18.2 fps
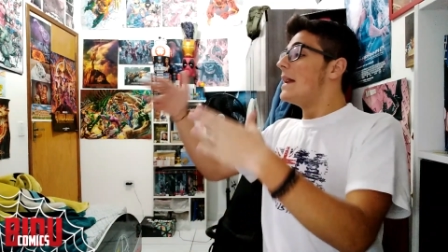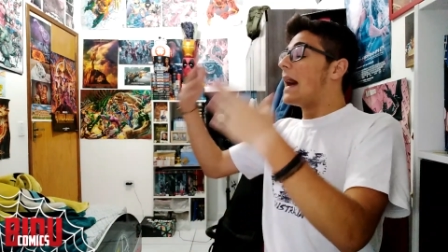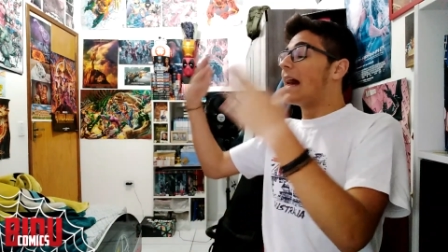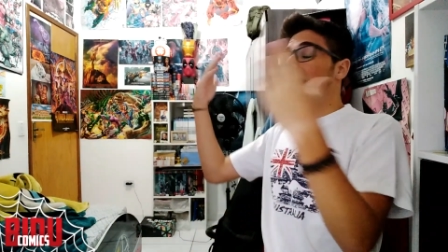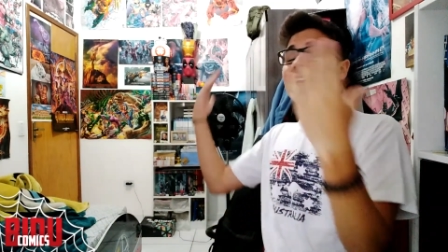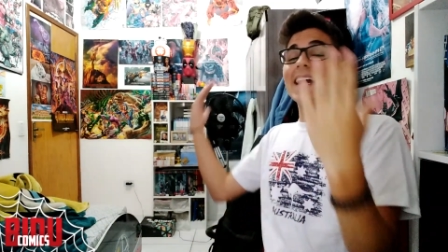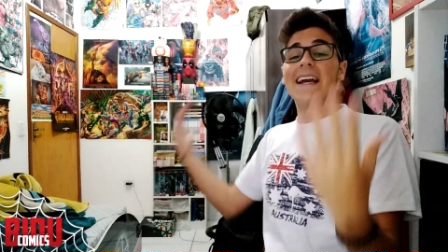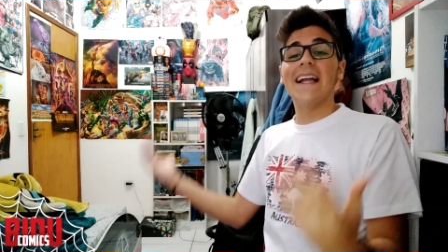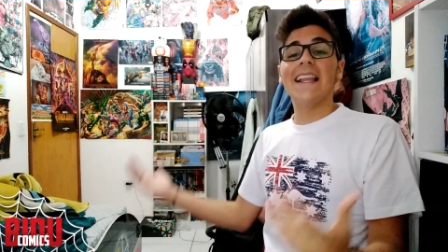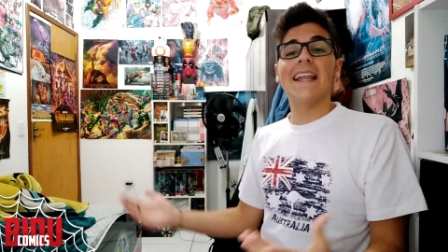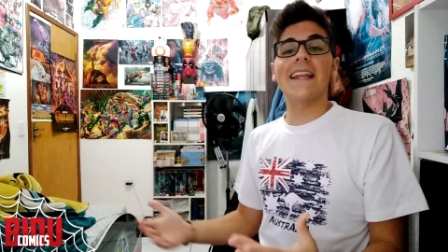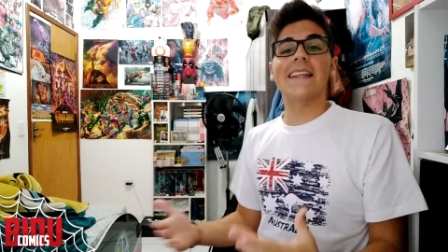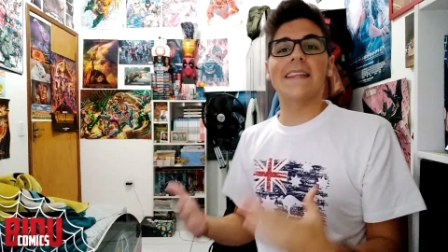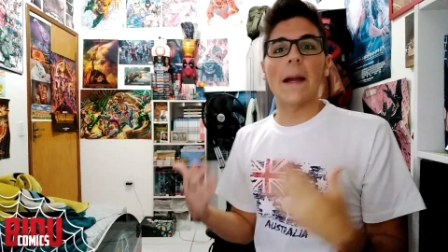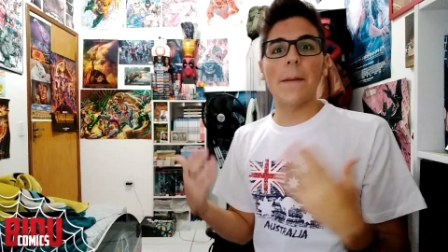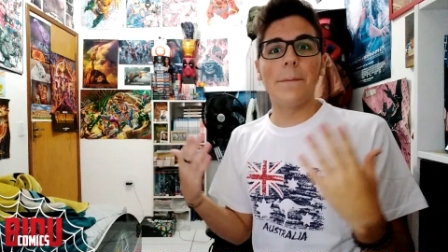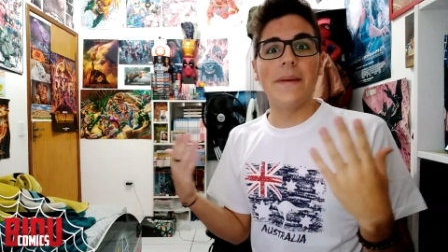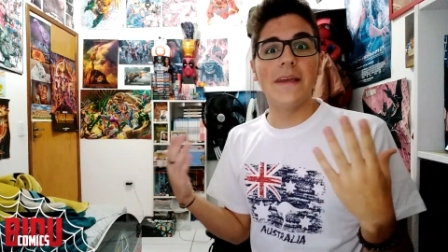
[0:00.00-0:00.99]
que a galera
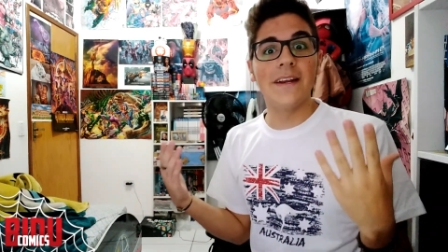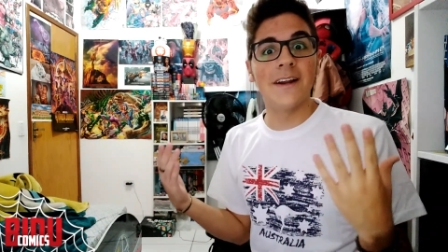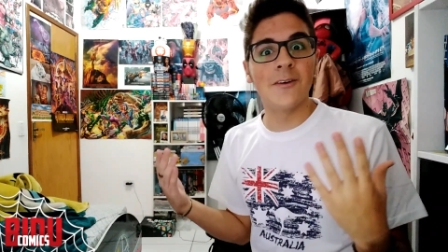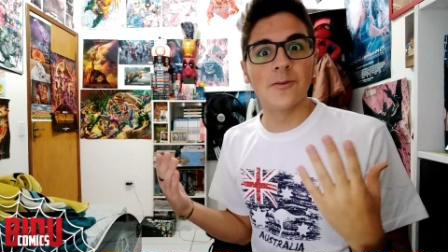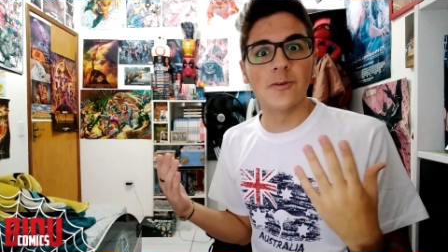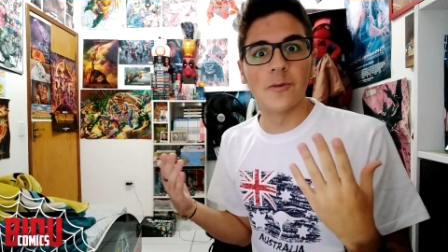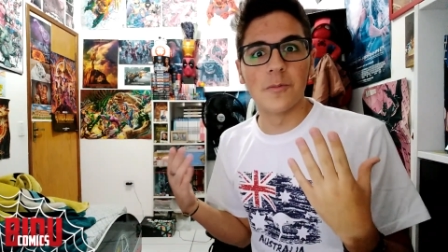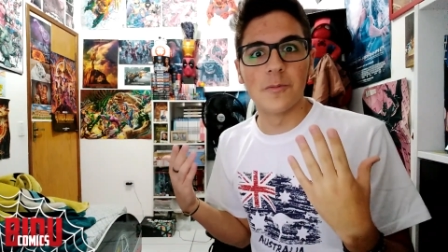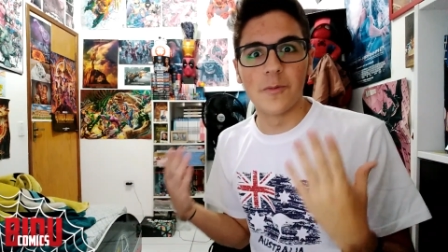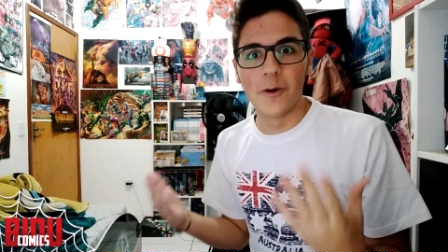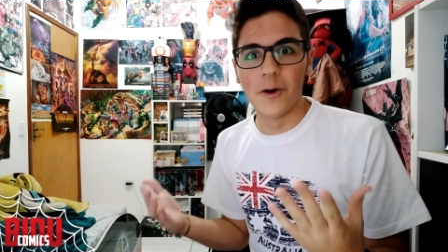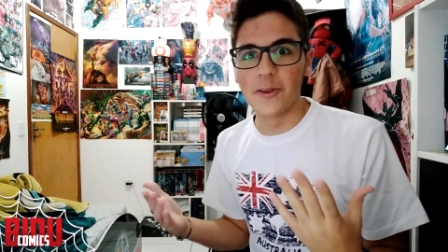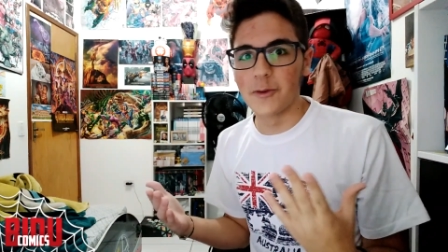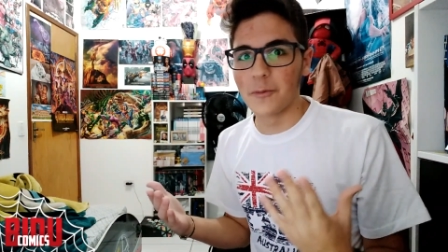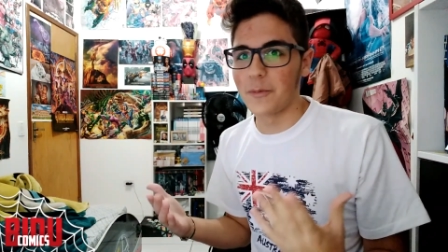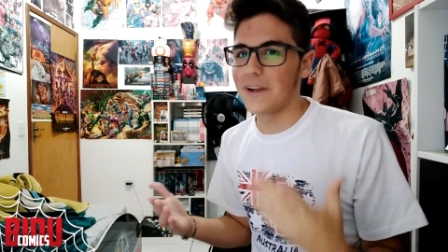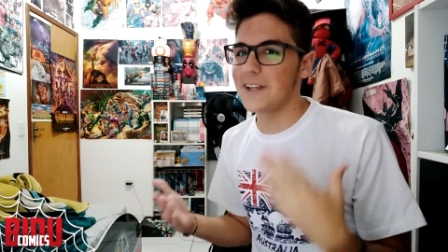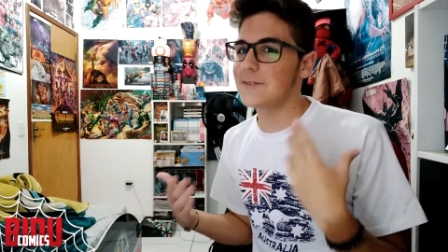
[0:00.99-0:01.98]
tá pirando
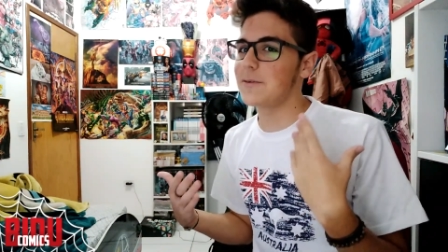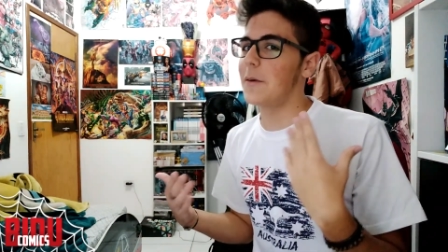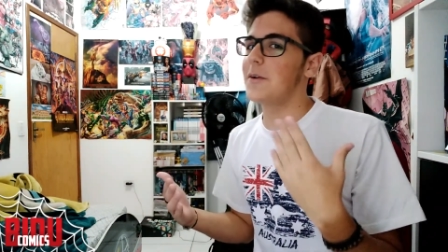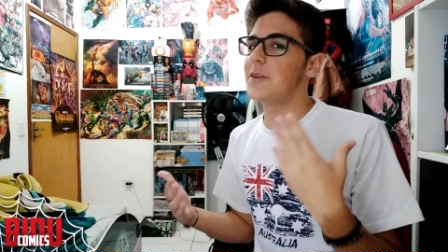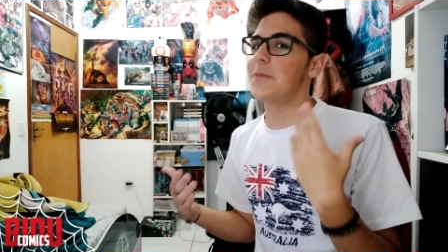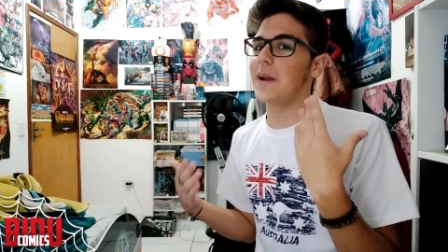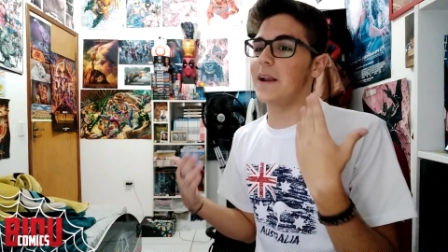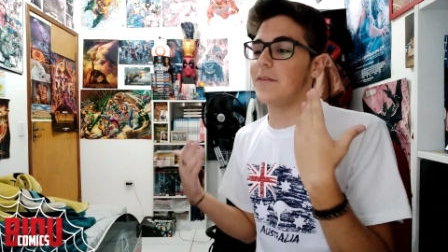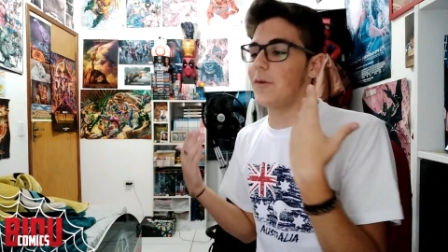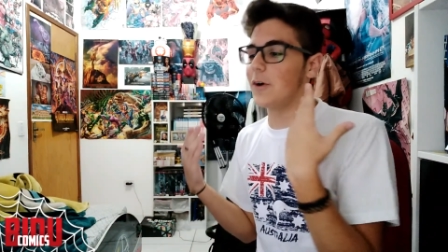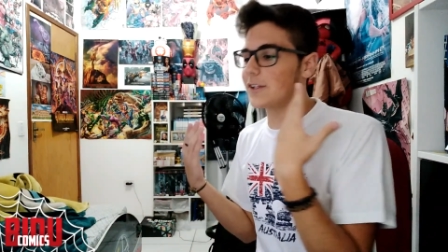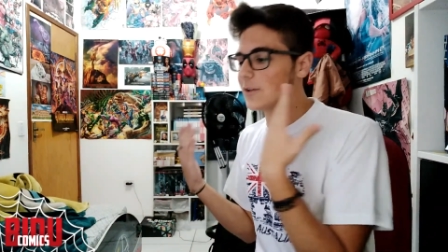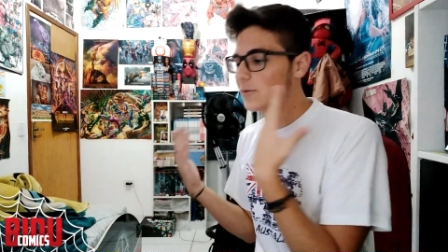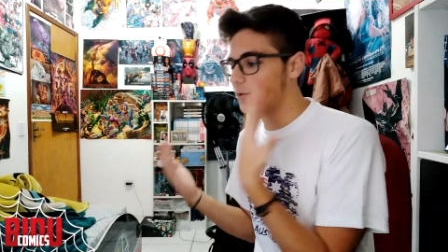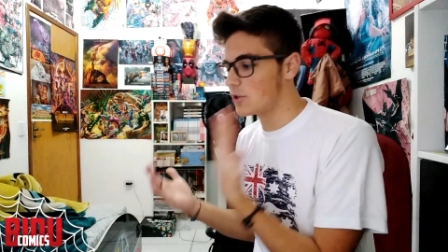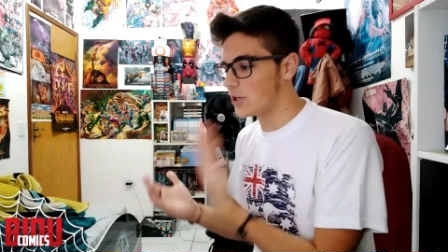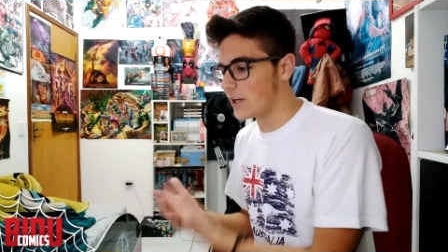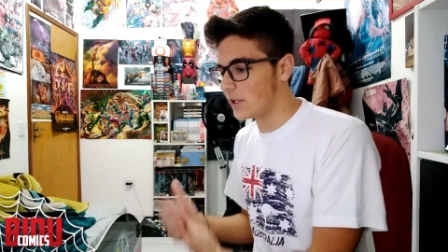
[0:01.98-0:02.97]
muito, principalmente pela volta
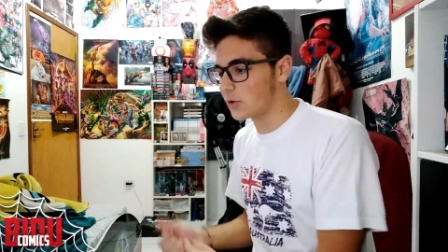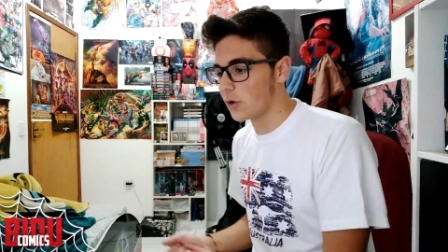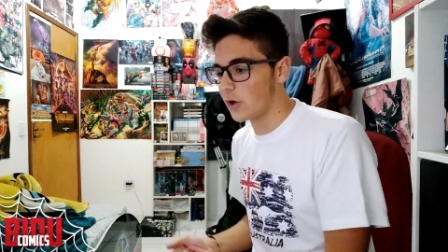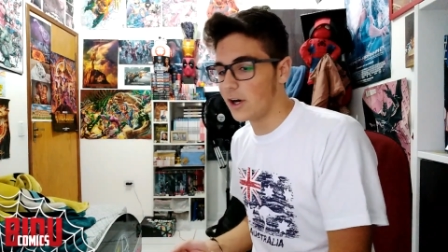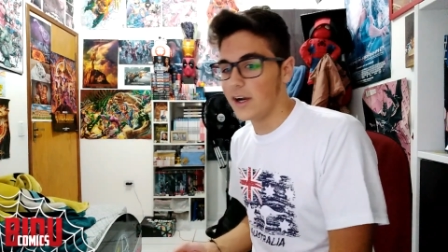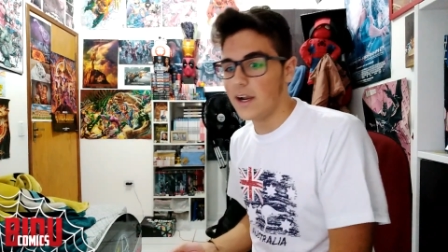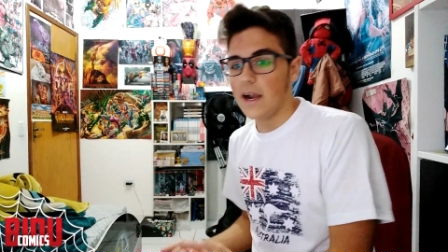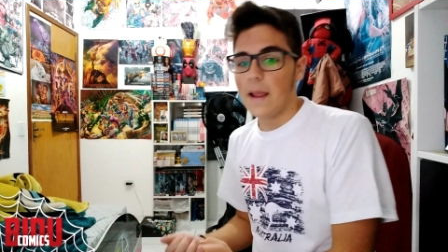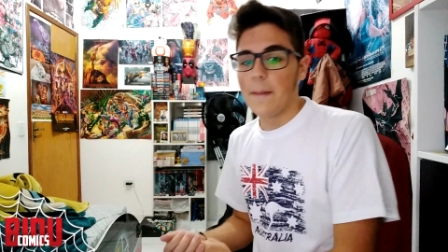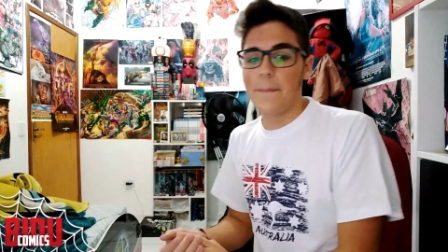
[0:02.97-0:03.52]
do diretor,